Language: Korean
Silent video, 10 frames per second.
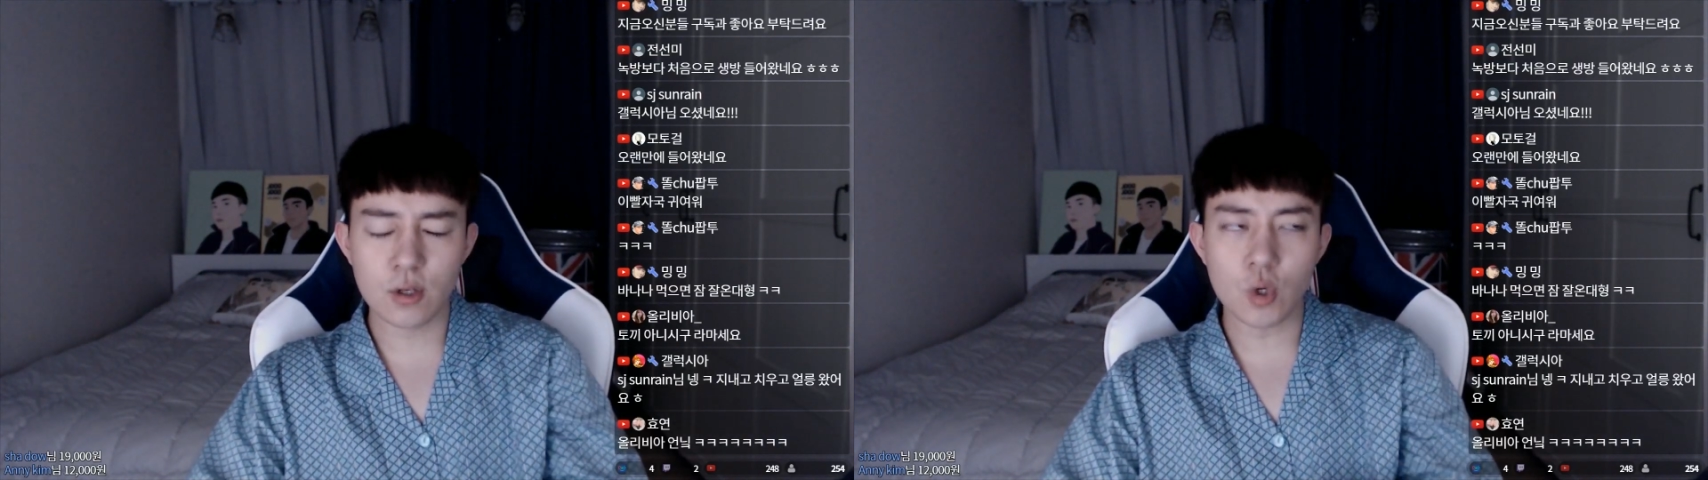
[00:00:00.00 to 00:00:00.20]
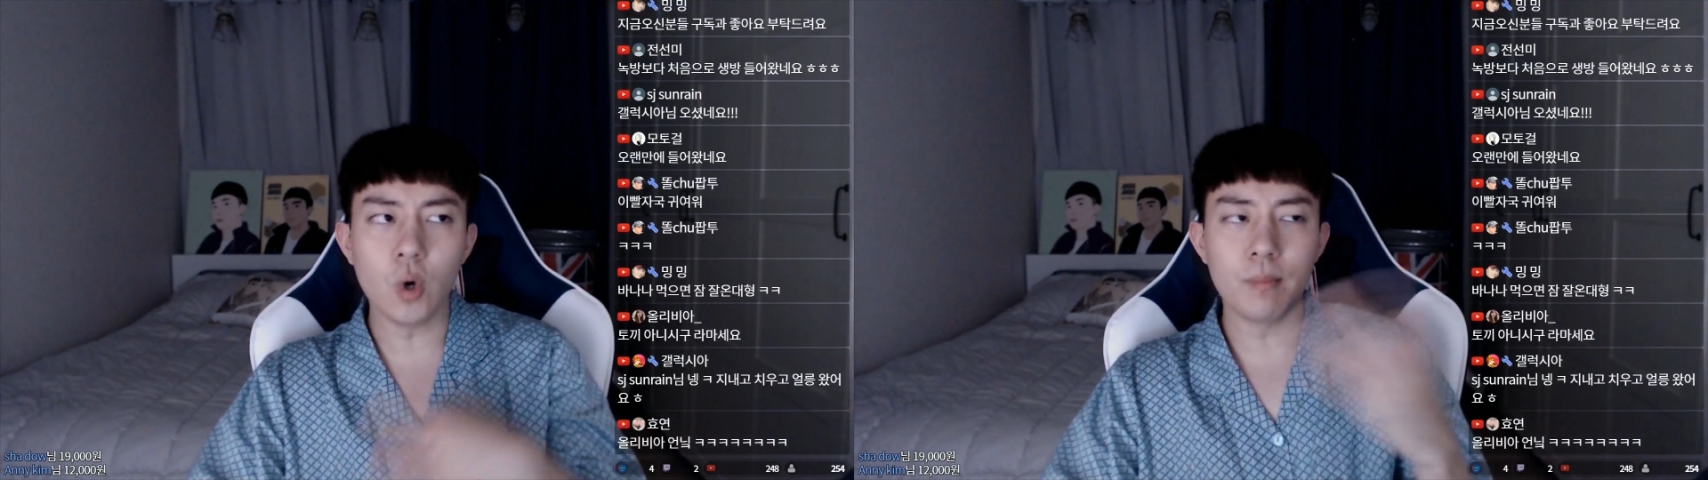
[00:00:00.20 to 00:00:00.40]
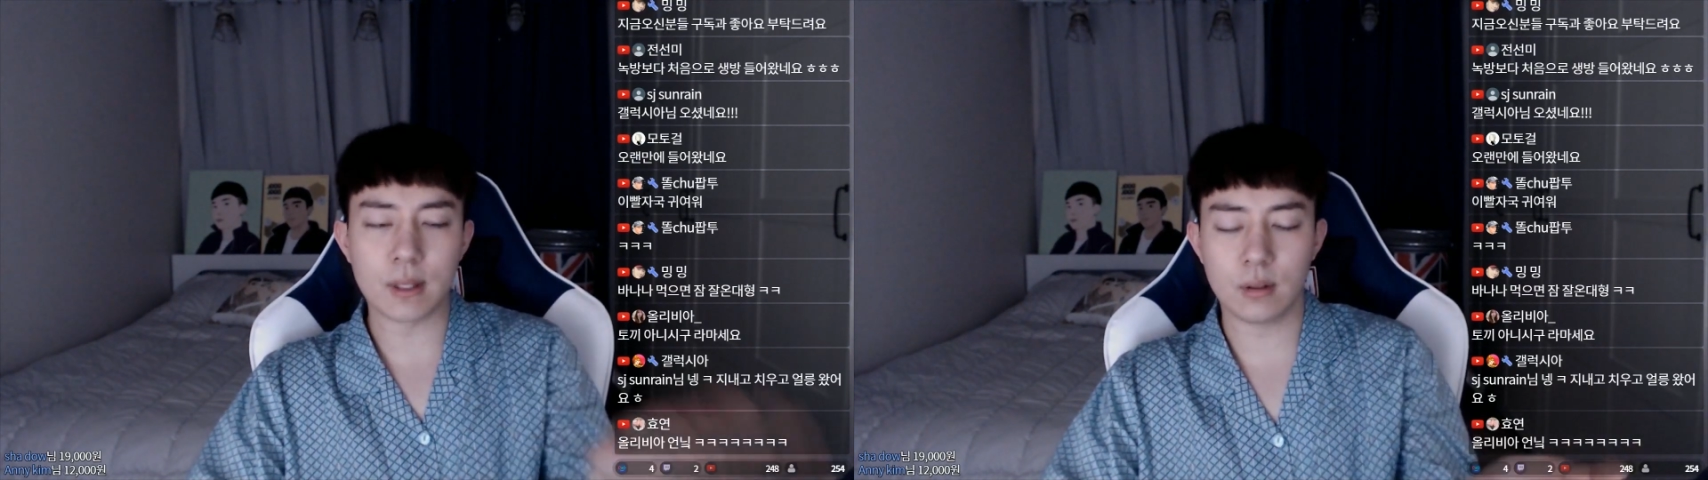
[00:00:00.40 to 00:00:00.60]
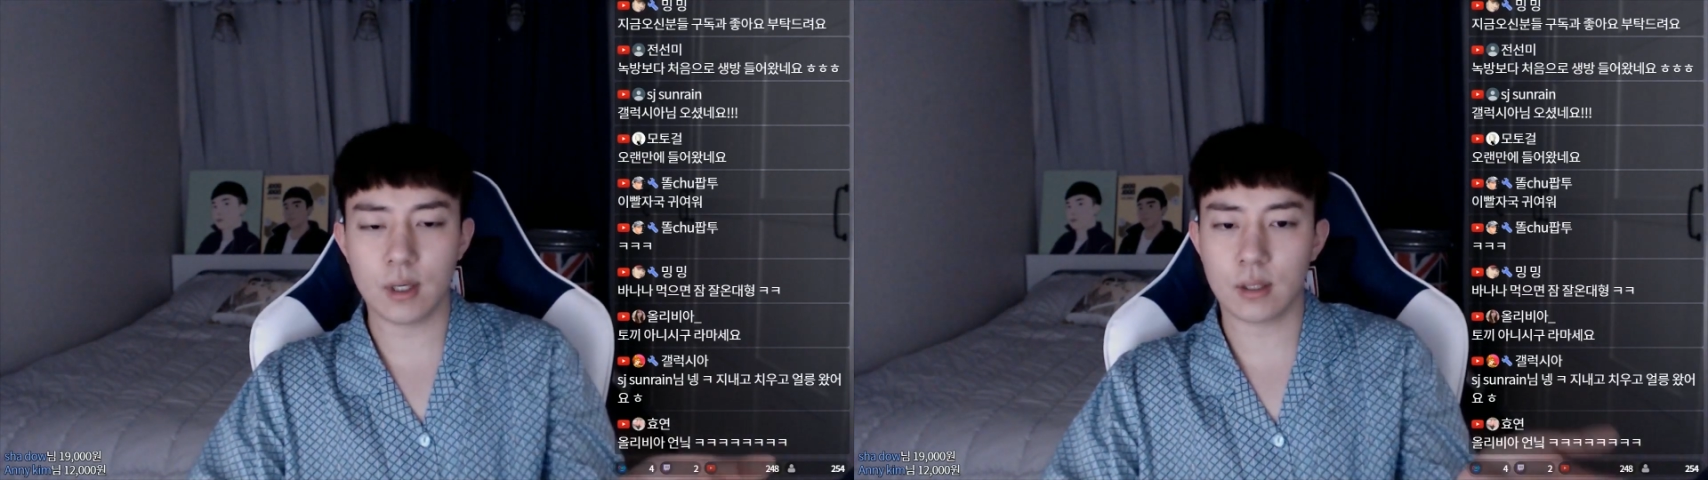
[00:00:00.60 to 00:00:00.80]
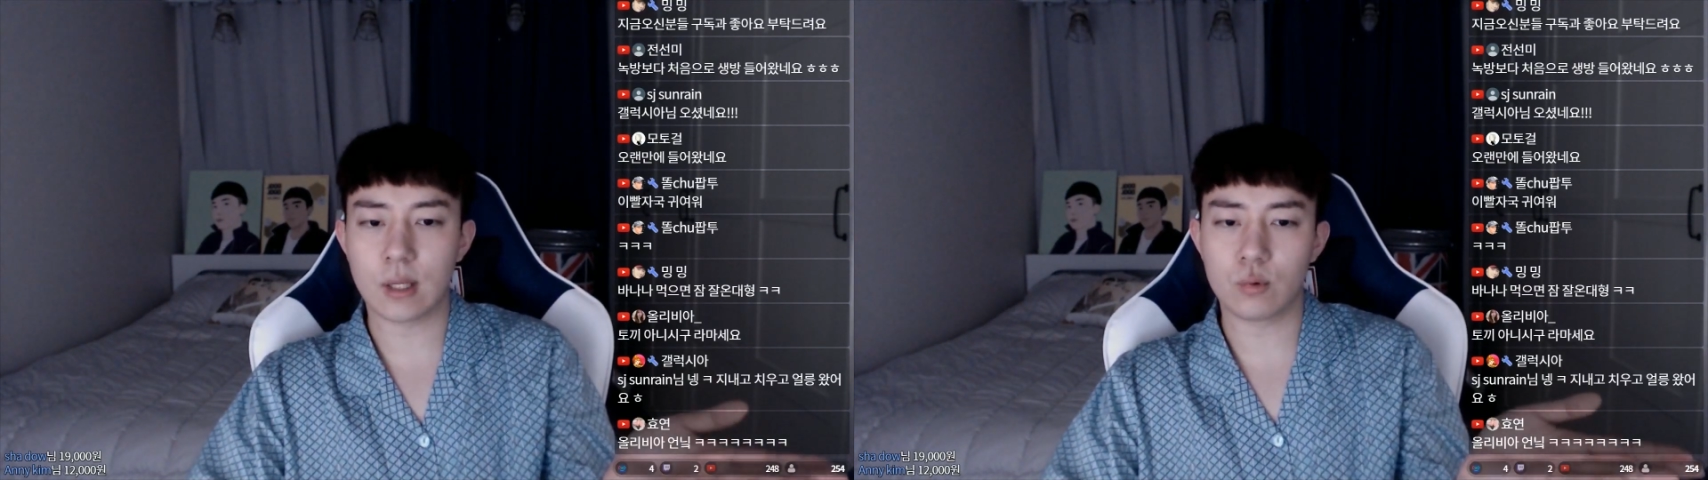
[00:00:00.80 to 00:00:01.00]
처음
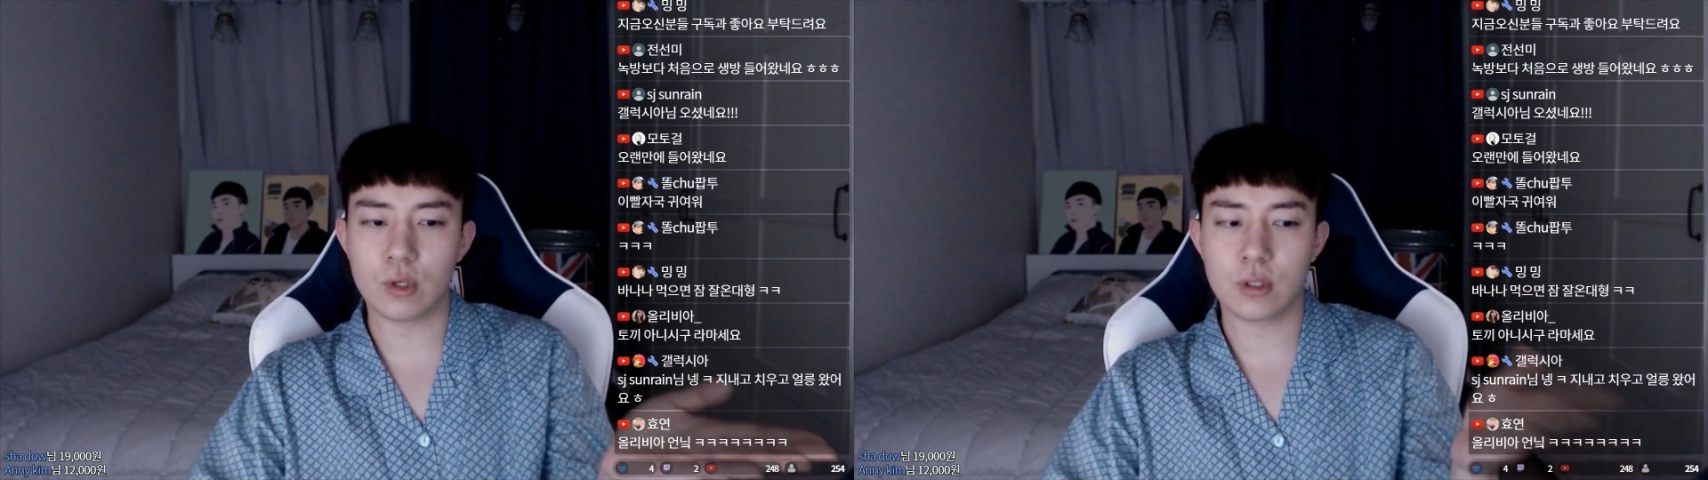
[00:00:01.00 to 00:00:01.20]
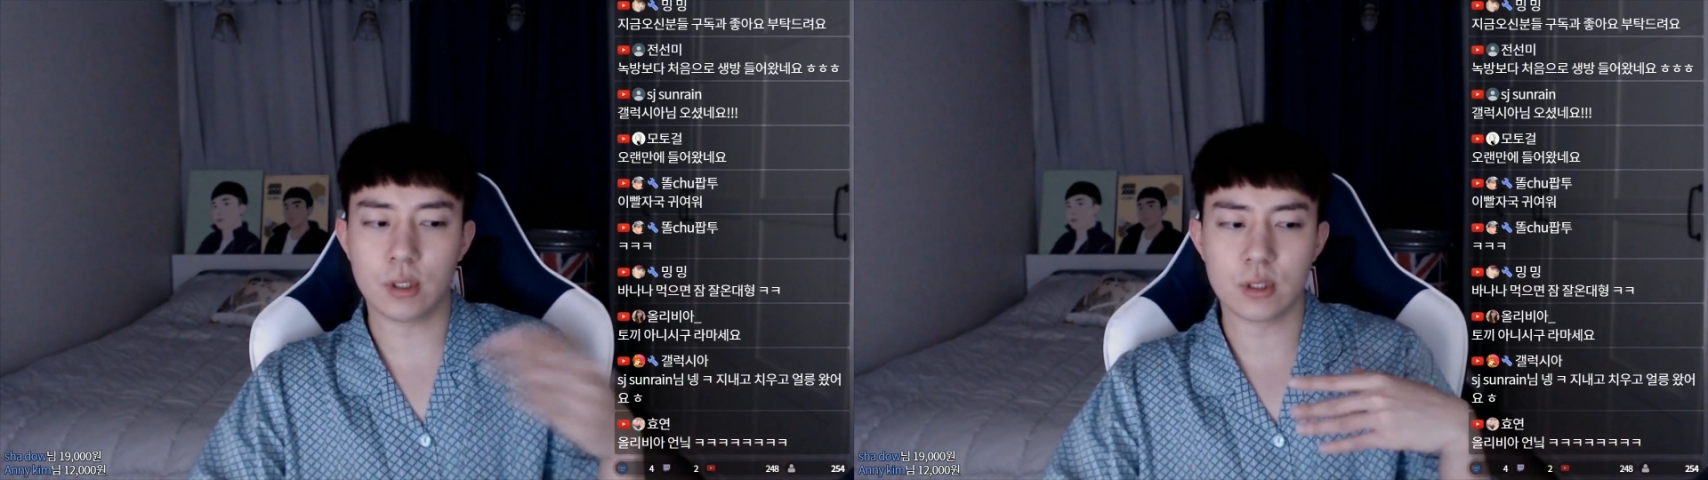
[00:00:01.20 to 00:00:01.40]
봤으니까 나도 이제